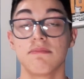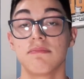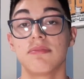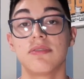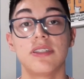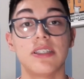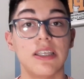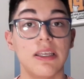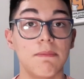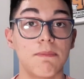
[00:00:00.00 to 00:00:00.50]

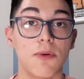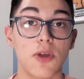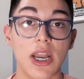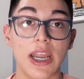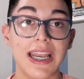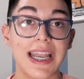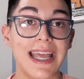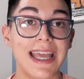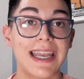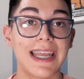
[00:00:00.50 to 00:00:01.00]
si por
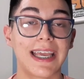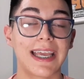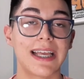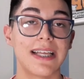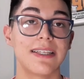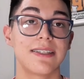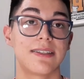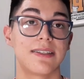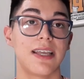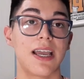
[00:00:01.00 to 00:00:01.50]
ahí la
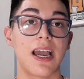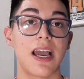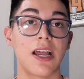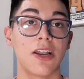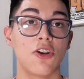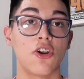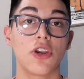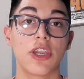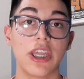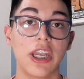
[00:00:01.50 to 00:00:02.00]

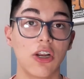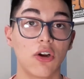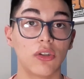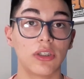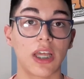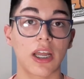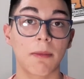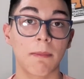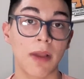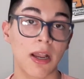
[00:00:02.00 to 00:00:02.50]
dirigencia no quiere
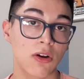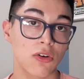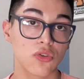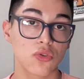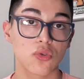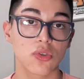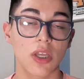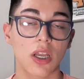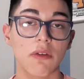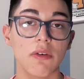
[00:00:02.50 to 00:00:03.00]
contar más con
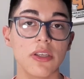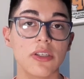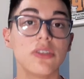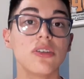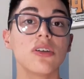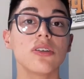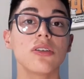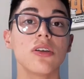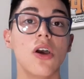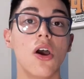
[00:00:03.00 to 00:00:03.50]
sus
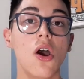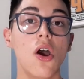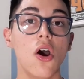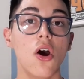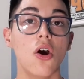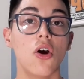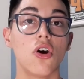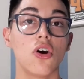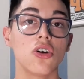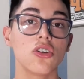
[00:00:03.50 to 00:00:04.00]
servicios
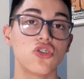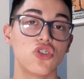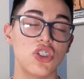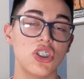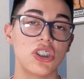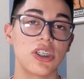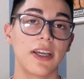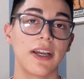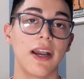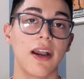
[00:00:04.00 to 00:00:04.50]
o
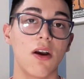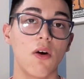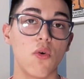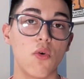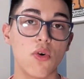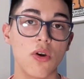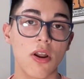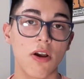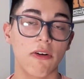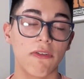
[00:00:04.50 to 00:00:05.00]
si llega
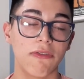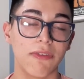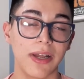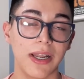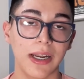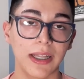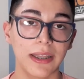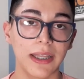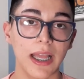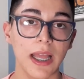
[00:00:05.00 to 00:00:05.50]
una
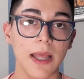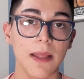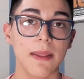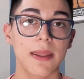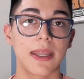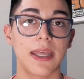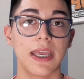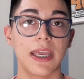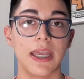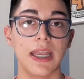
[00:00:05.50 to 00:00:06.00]
oferta
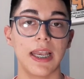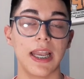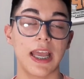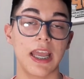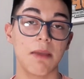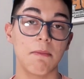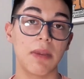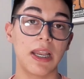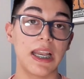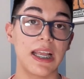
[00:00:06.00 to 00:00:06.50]
de la
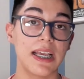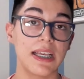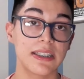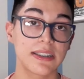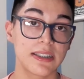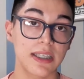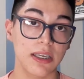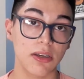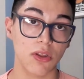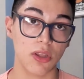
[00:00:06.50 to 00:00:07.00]

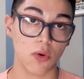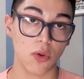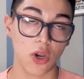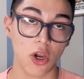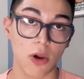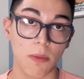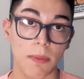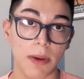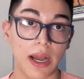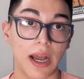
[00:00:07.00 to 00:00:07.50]
MLS o de
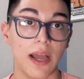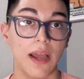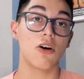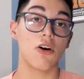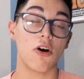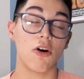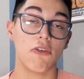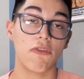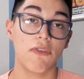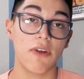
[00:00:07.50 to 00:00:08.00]
Europa.
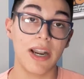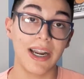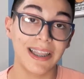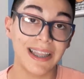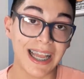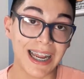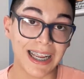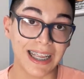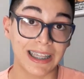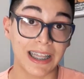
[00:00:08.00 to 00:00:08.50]

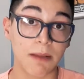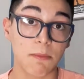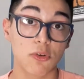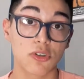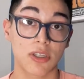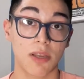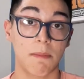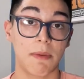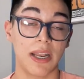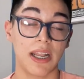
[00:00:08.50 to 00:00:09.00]
Ofertas que
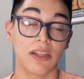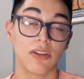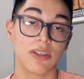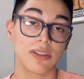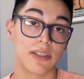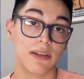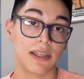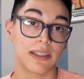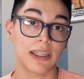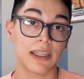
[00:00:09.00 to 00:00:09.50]
estamos esperando
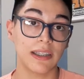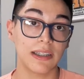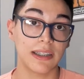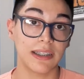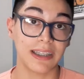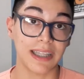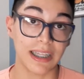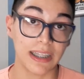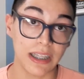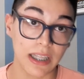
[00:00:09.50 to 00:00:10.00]
hace
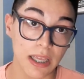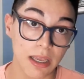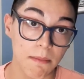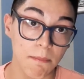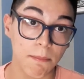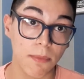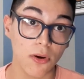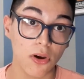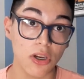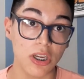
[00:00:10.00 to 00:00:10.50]
bastante
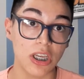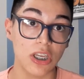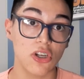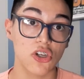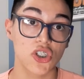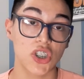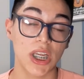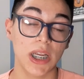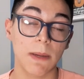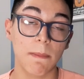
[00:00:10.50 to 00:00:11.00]
tiempo y
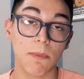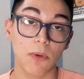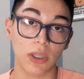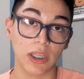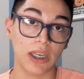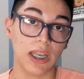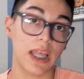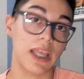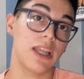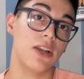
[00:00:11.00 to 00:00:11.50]
no llegan
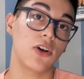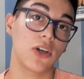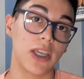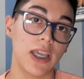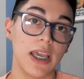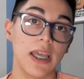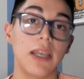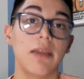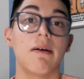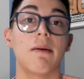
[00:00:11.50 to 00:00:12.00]
porque nadie lo
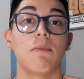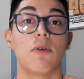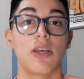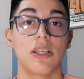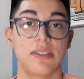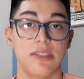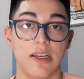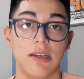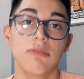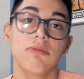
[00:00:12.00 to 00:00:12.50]
quiere, vamos
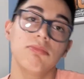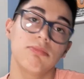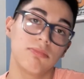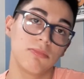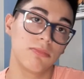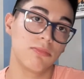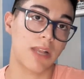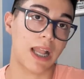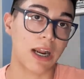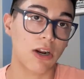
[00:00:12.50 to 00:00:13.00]
a decir
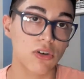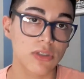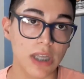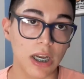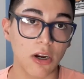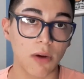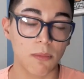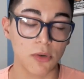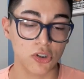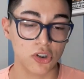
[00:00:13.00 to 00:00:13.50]
las cosas
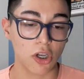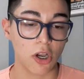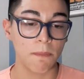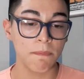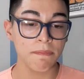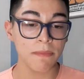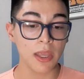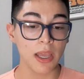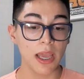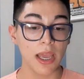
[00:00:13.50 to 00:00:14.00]
como
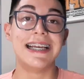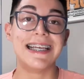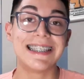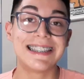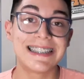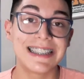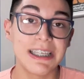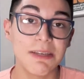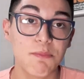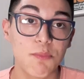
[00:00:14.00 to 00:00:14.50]
son.
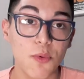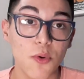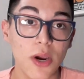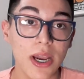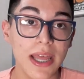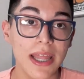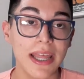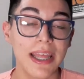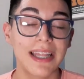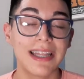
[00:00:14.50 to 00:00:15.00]
Si
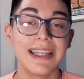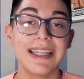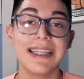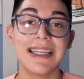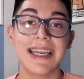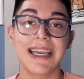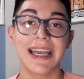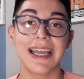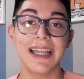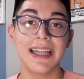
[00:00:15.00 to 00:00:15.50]
pueden,
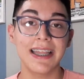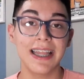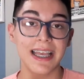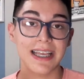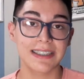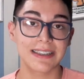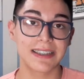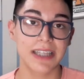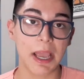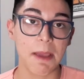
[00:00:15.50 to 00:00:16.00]

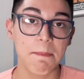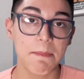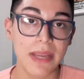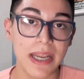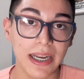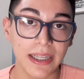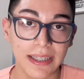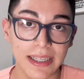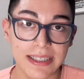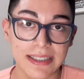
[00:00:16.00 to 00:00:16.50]
dirigentes,
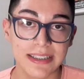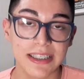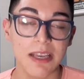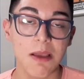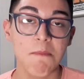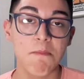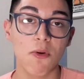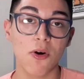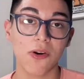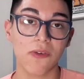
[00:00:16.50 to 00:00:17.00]

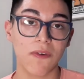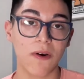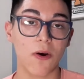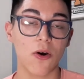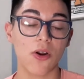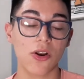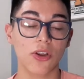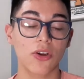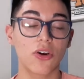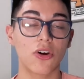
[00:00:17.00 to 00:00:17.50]
despiértense, por
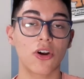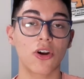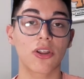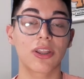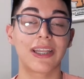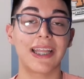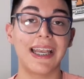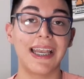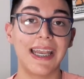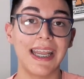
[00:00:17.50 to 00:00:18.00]
favor,
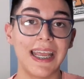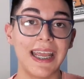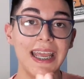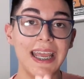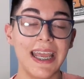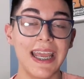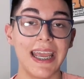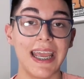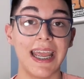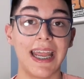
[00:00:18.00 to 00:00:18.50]

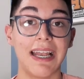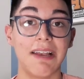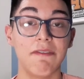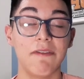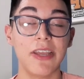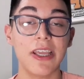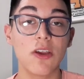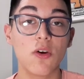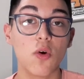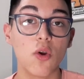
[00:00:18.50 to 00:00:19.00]
córtenle el
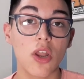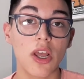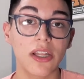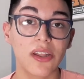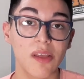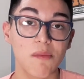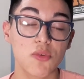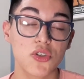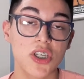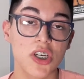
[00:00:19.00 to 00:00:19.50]
vínculo a
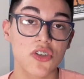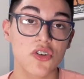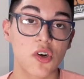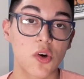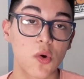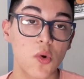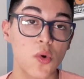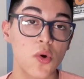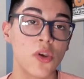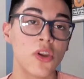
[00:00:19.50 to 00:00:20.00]
este muchacho en
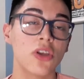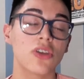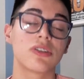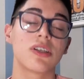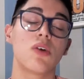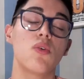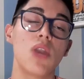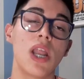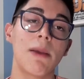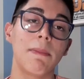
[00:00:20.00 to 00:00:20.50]
junio.
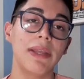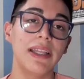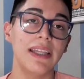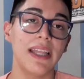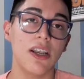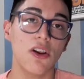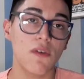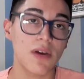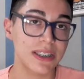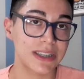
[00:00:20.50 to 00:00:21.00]

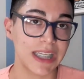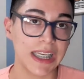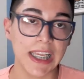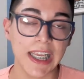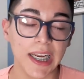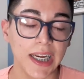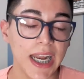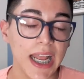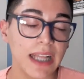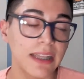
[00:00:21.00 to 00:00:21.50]
Seguramente no va a
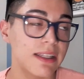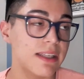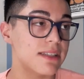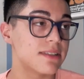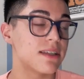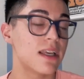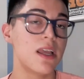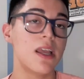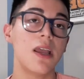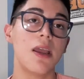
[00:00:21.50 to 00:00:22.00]
salir
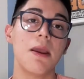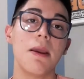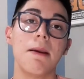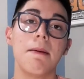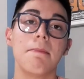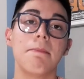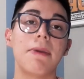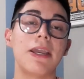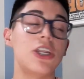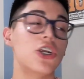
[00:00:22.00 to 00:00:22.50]
gratis,
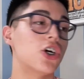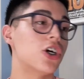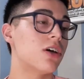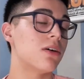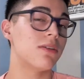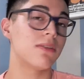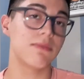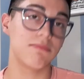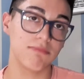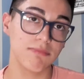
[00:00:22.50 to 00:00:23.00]

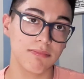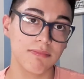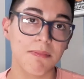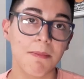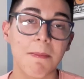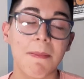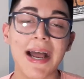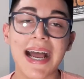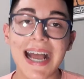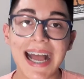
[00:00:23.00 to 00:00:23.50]
pero
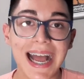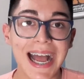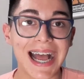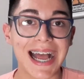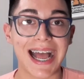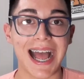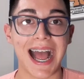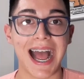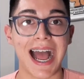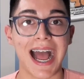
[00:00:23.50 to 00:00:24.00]
va
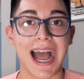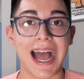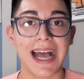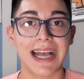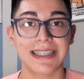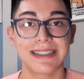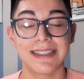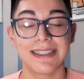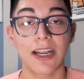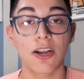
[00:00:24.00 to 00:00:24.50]
a
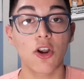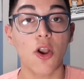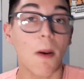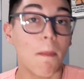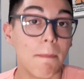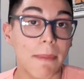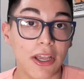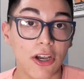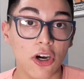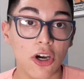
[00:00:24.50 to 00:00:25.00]

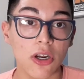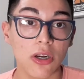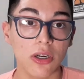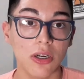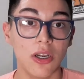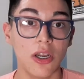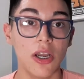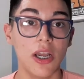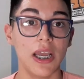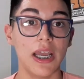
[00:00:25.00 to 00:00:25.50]
hacernos
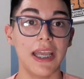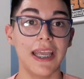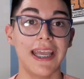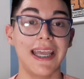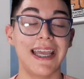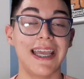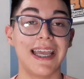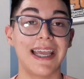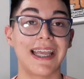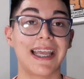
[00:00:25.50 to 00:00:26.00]
peor
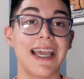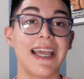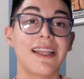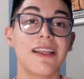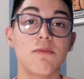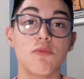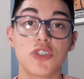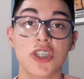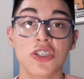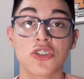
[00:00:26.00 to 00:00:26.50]
eh, que
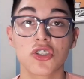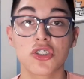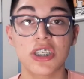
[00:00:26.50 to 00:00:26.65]
este muchacho